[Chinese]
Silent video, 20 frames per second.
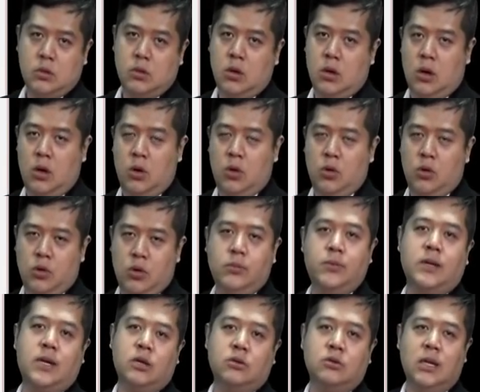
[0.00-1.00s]
哦，为
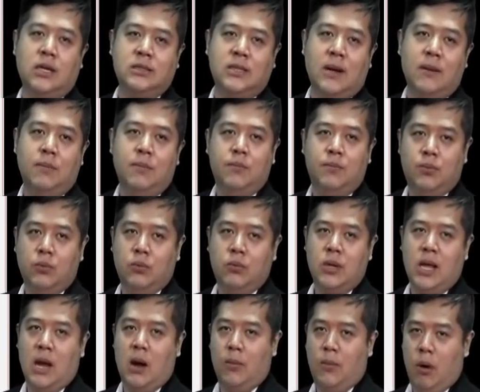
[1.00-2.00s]
什么告诉大家不
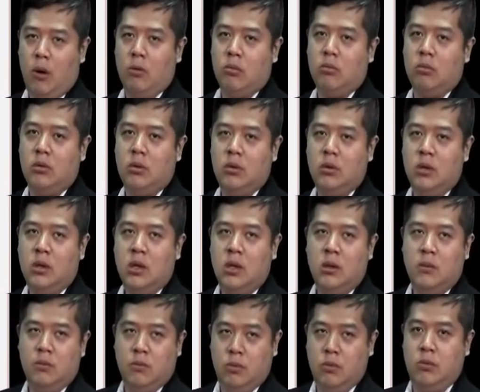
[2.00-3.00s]
要碰？
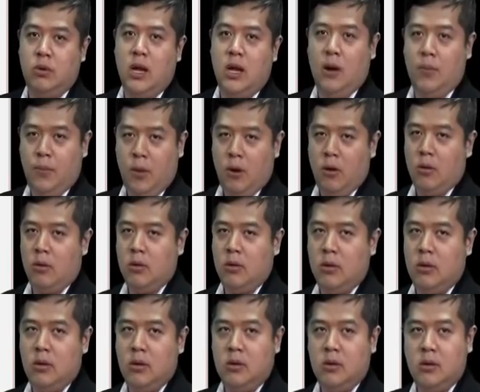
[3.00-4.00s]
不碰。
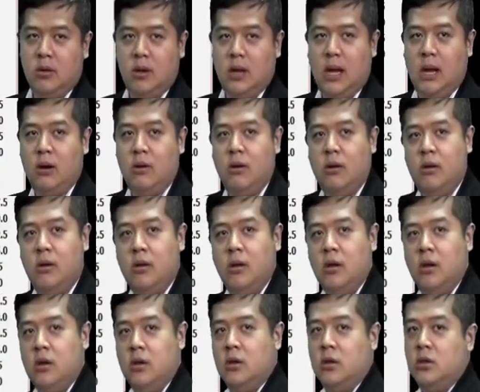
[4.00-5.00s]
好，
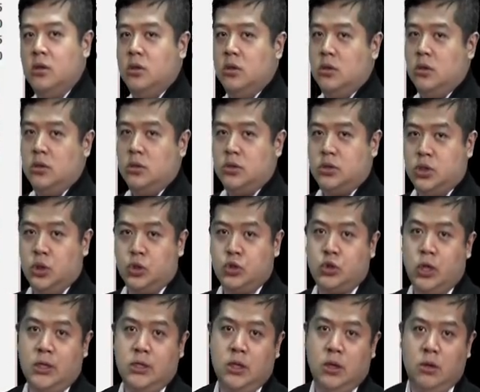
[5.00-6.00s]
就
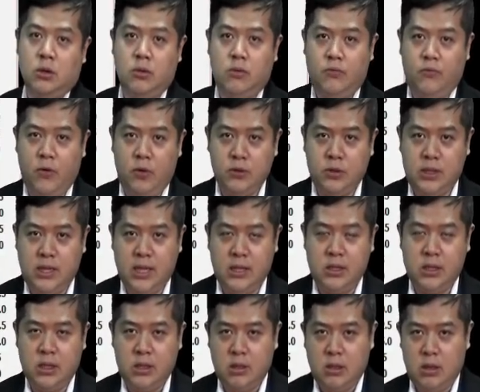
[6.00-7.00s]
算有风
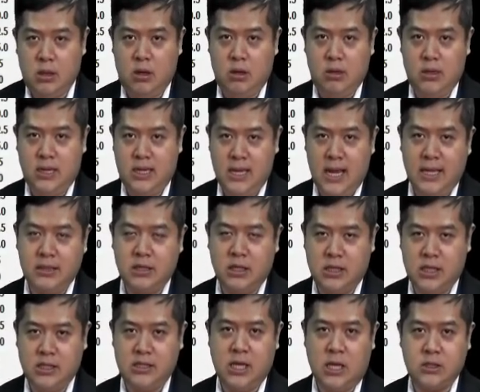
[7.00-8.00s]
电哦离岸的
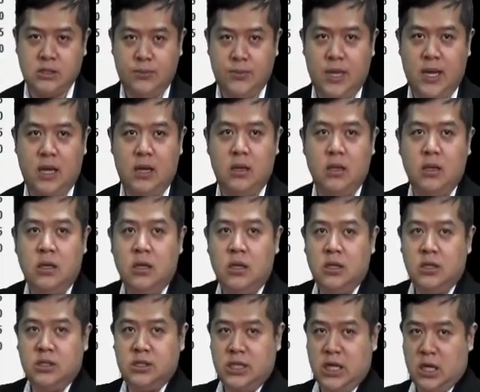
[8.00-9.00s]
题材怎么样，
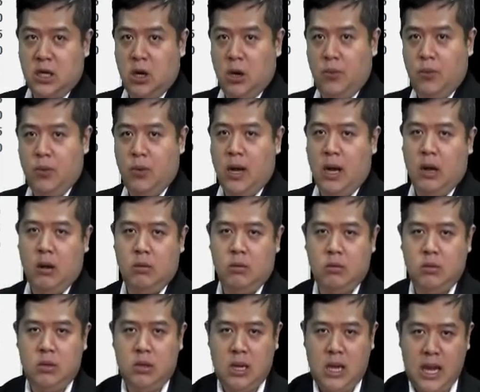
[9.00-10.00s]
结构不好，
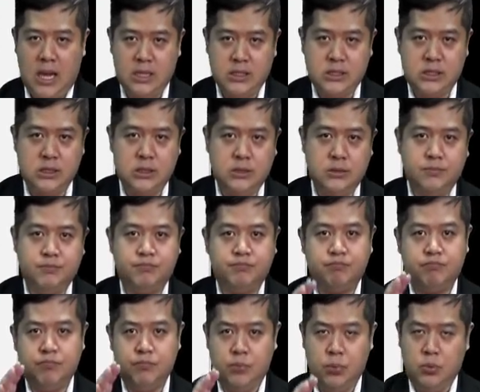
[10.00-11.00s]
还是
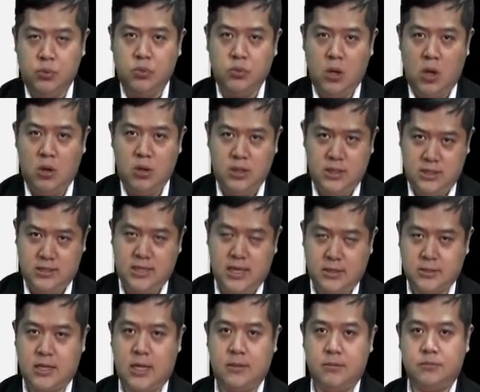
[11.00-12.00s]
不容易
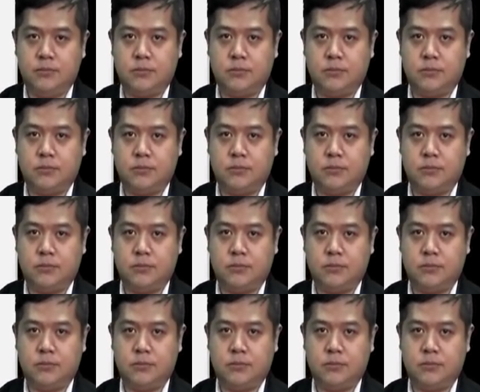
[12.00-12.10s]
上涨。